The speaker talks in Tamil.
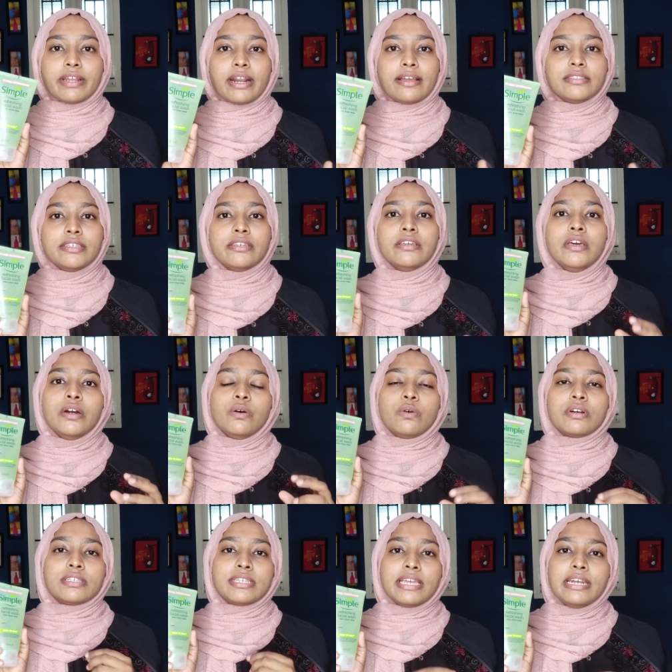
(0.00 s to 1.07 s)
வராது
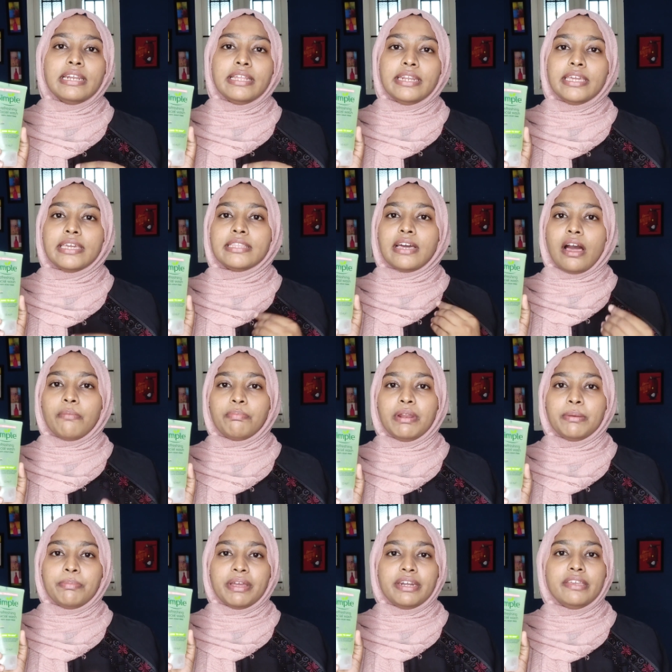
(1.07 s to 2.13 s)
உங்கள் ஸ்கின்னில் நீங்கள் இதை
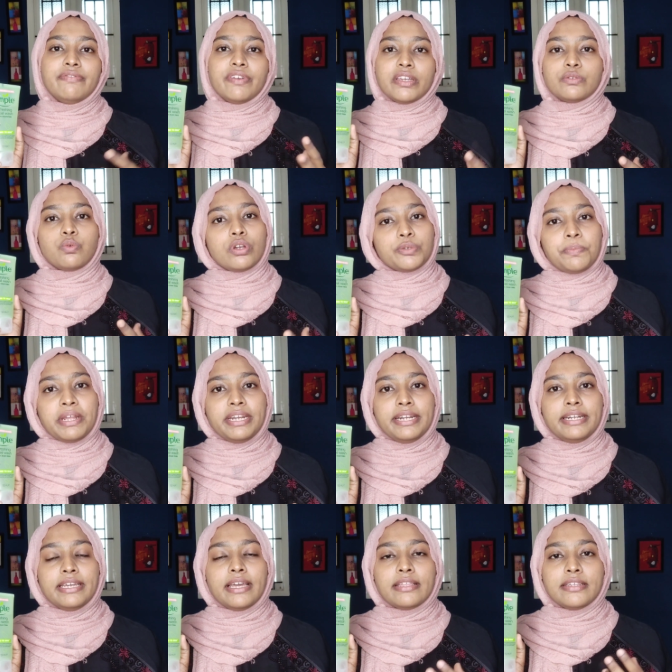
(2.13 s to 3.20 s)
அப்ளை பண்ணி ஃபேஸ் வாஷ்
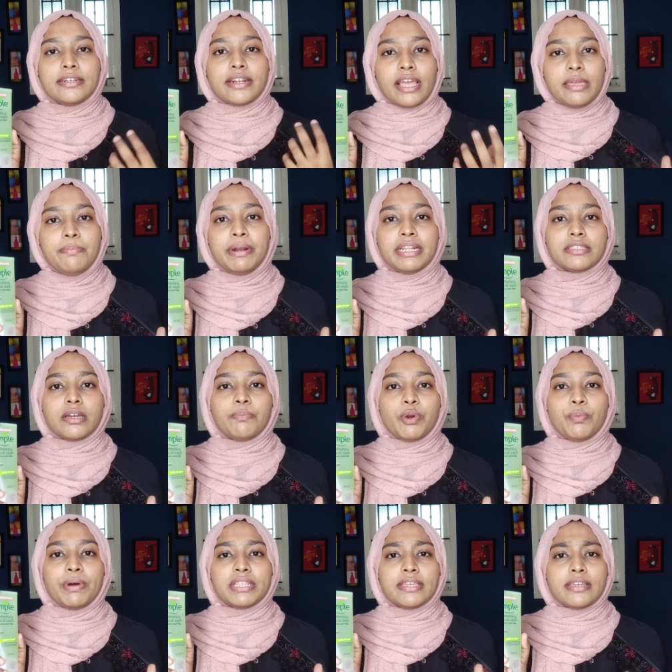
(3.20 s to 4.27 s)
பண்ணிவிட்டு அதை ட்ரை
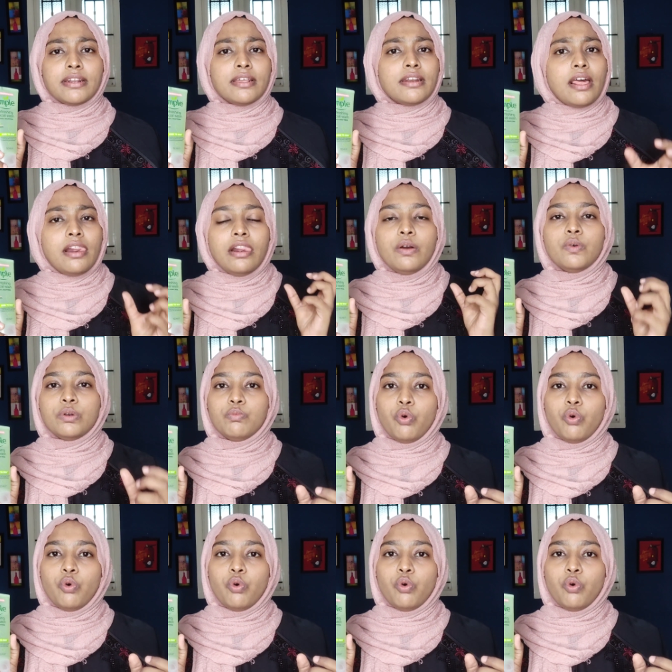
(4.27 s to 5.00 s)
பண்ணதுக்கப்புறம் பார்த்தீங்கன்னா நல்ல ஒரு